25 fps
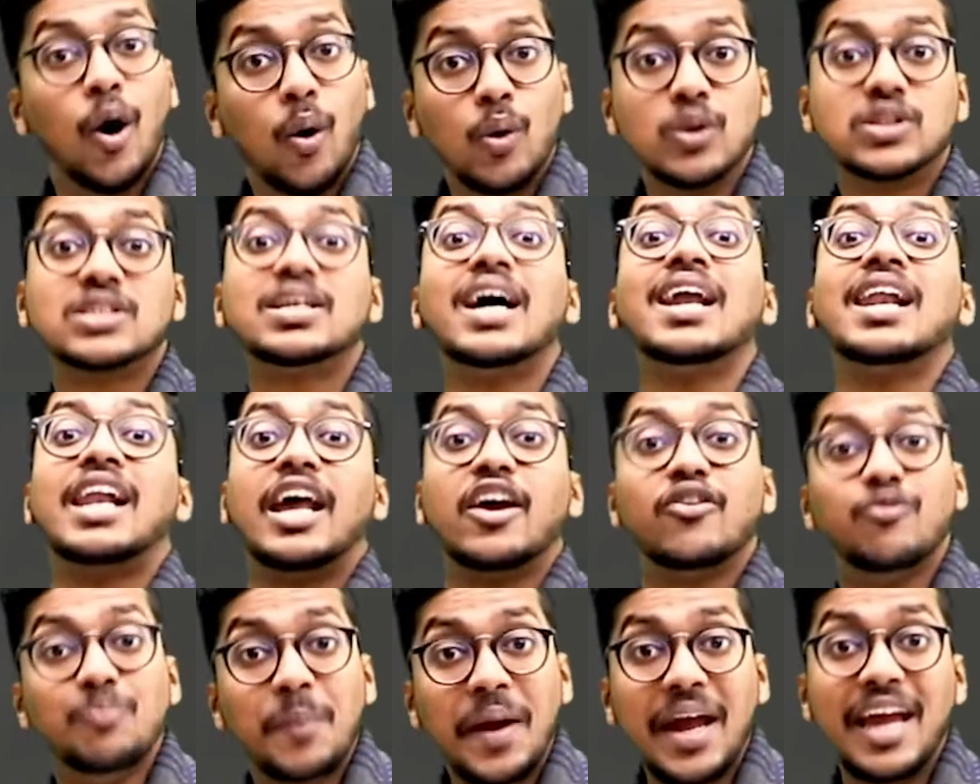उसका
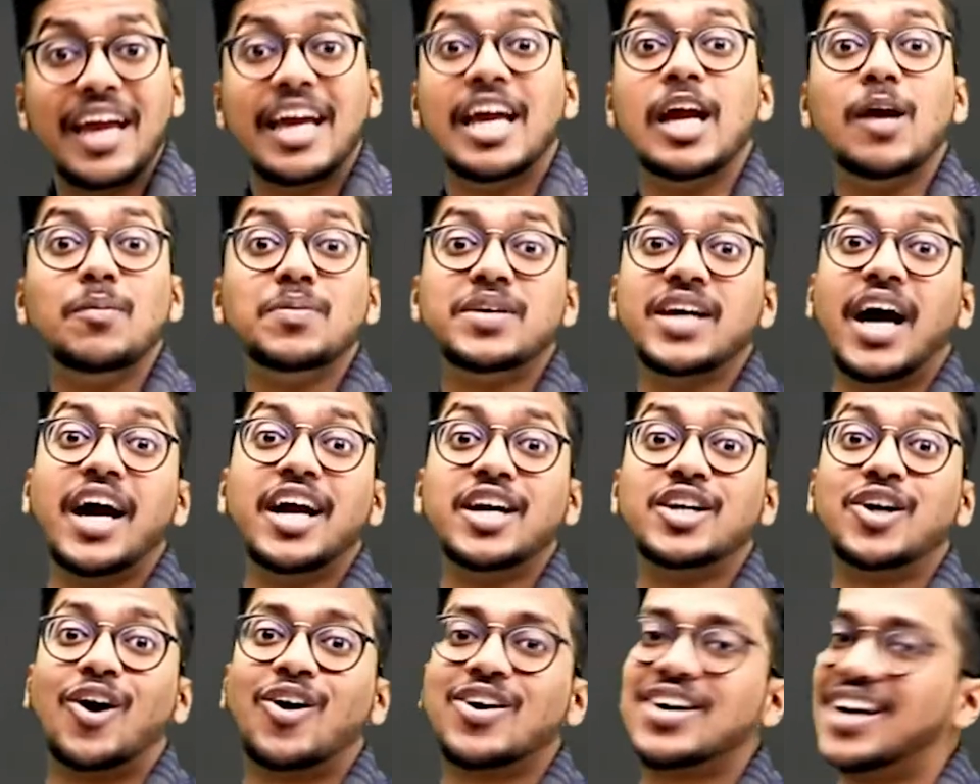लाइफ में एम क्या
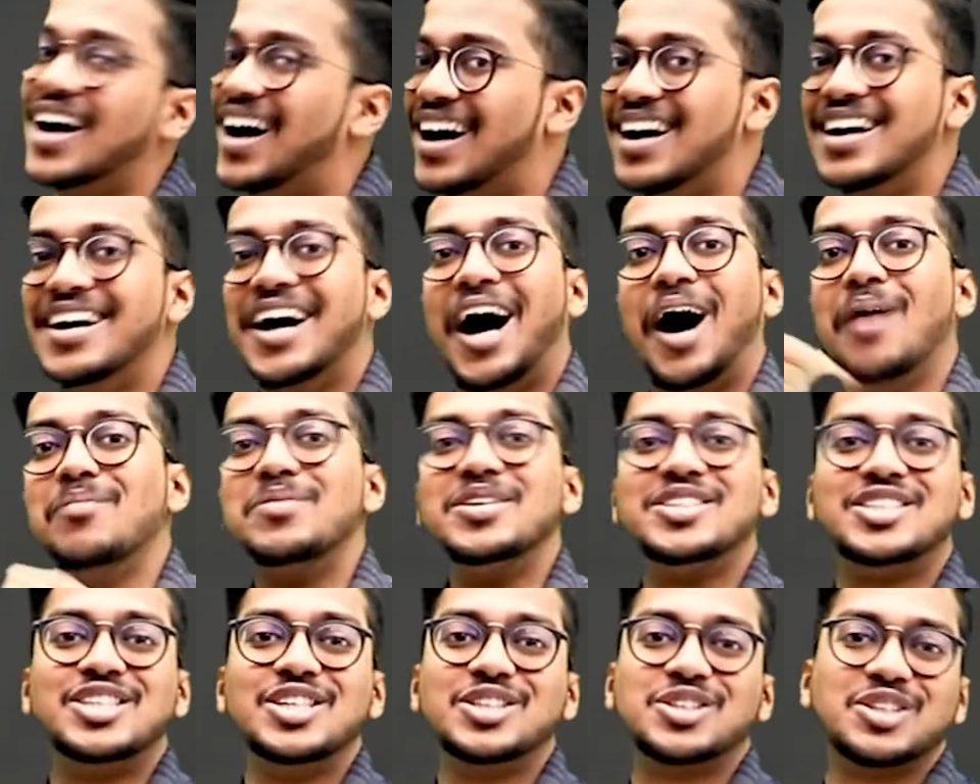है डॉग का
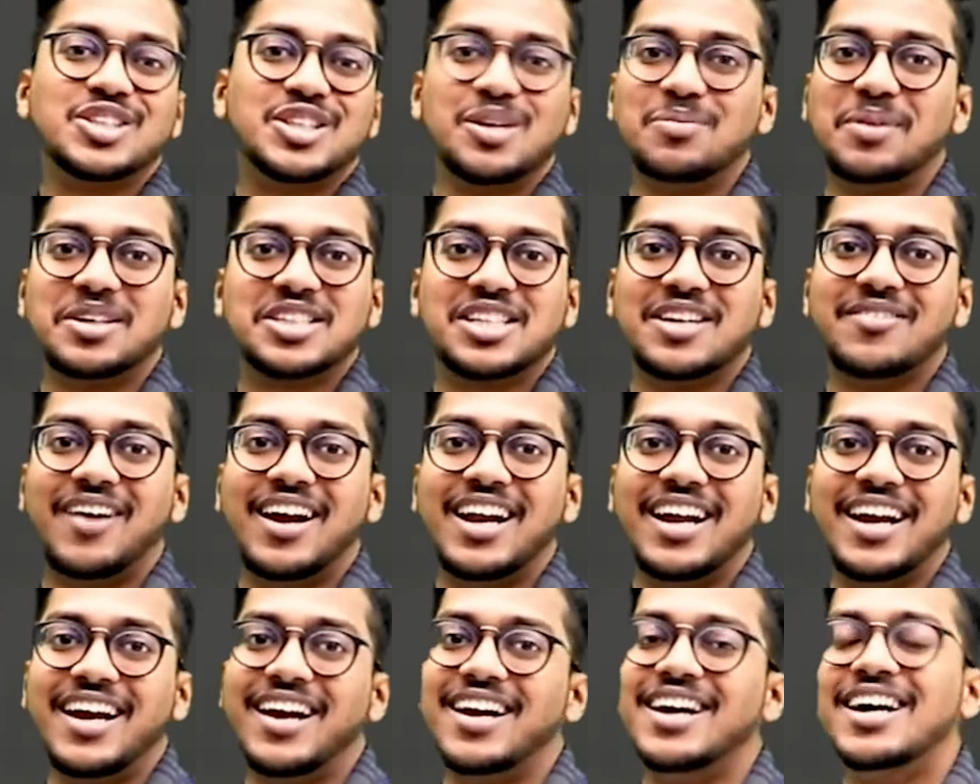हम इस चीज को समझने
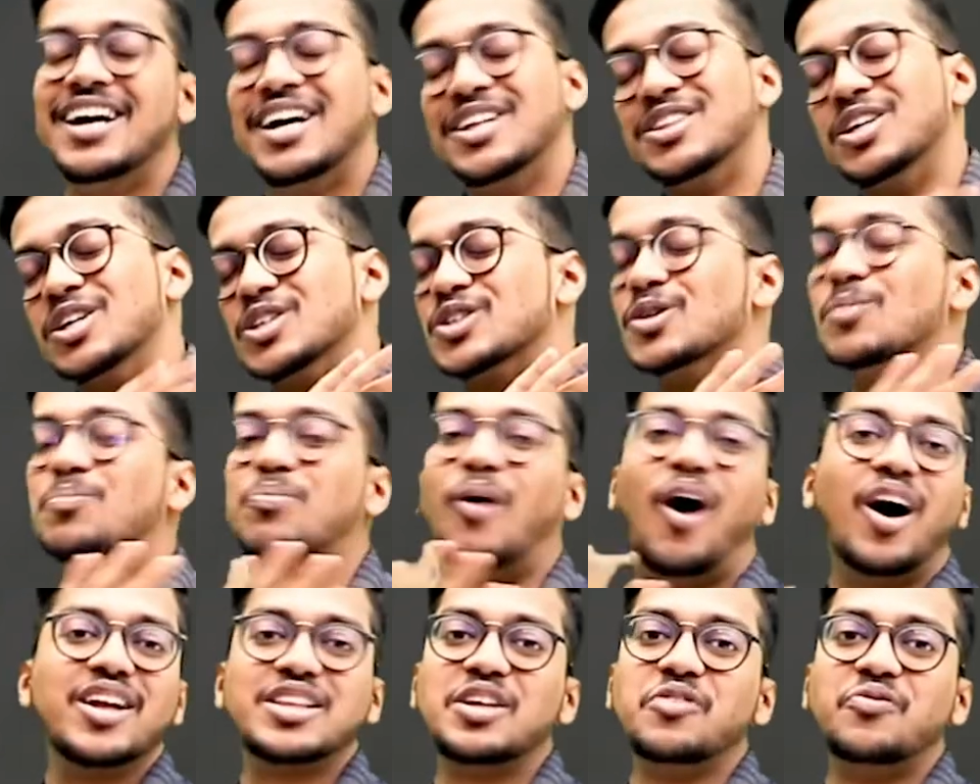वाले हैं दोस्तों
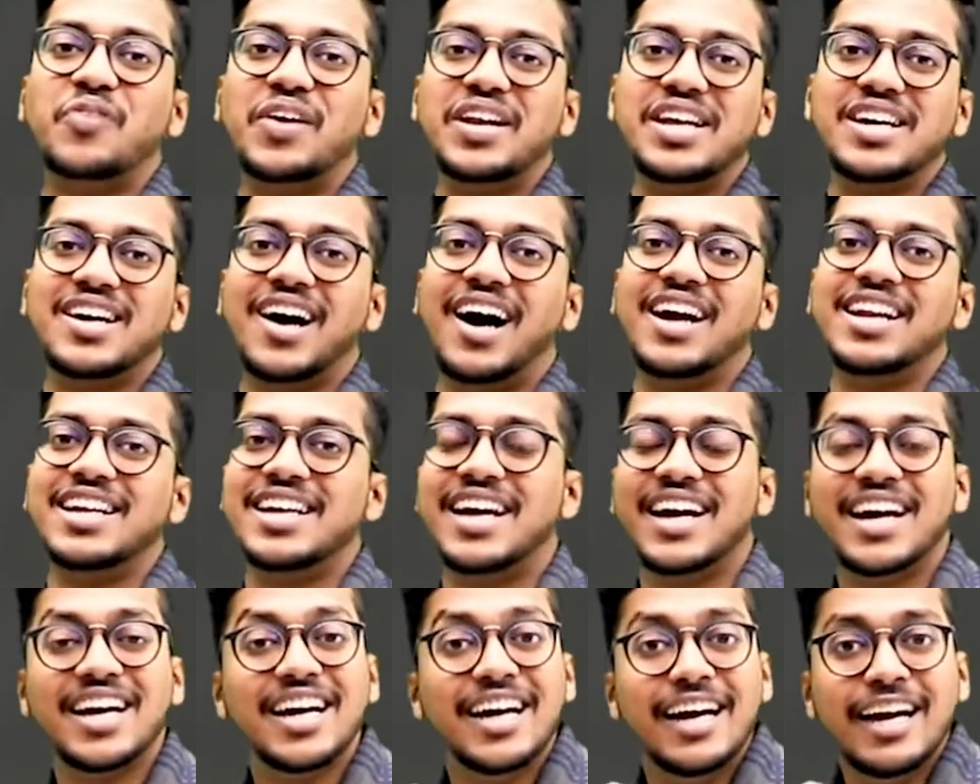बहुत ही फनी
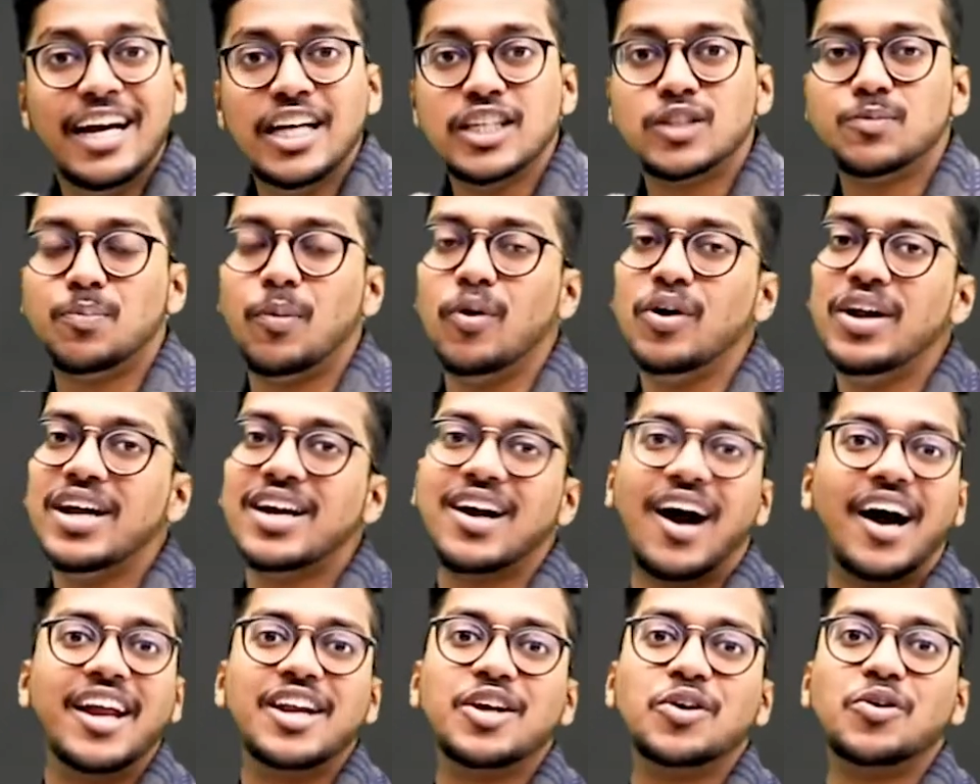कहानी है इस पूरी
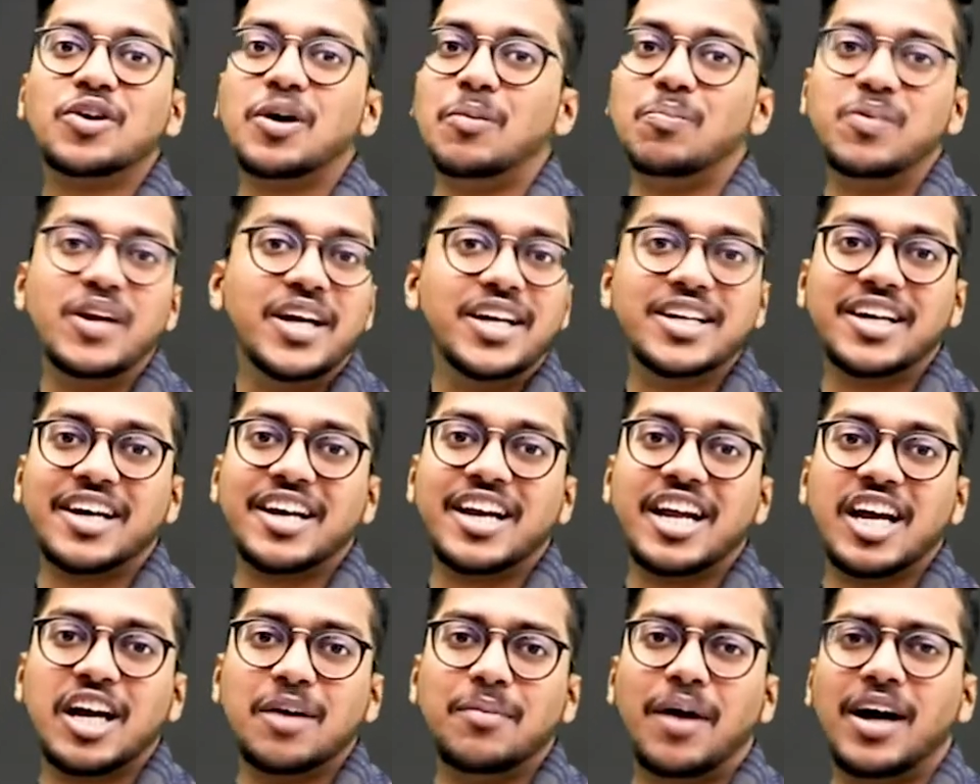कहानी को कंप्लीट
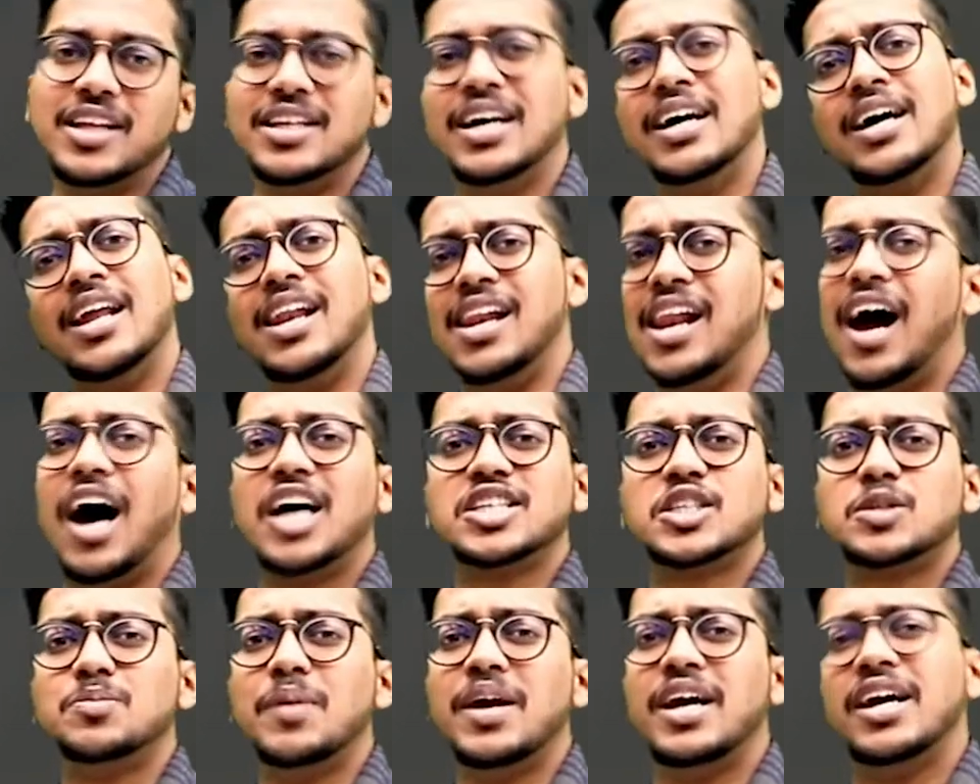करने के बाद
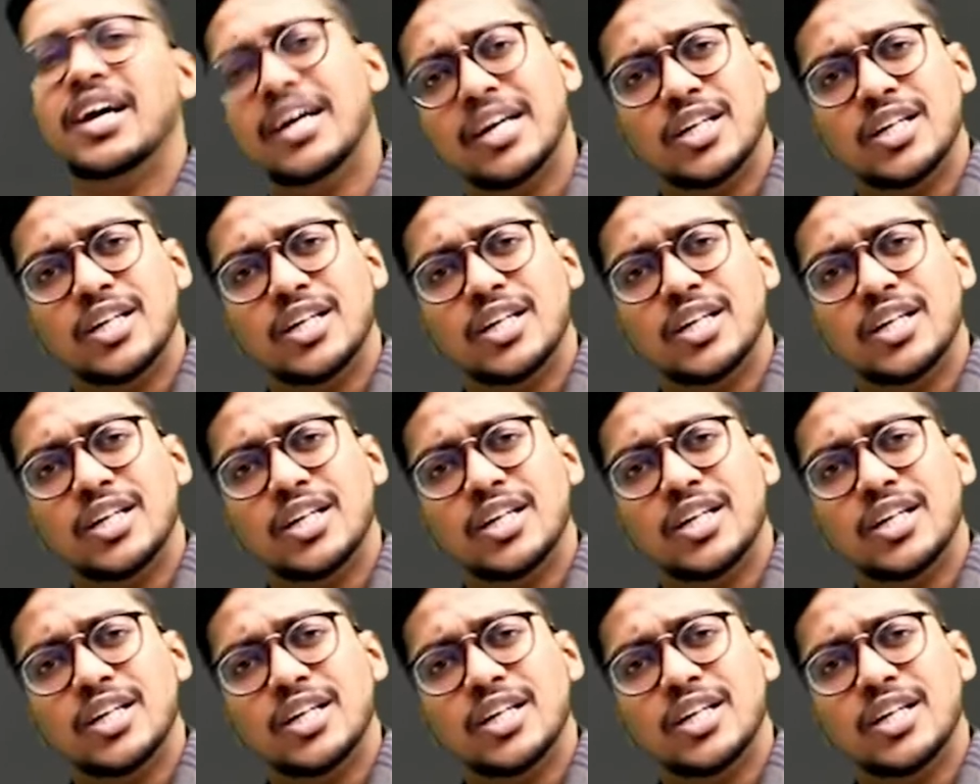लास्ट में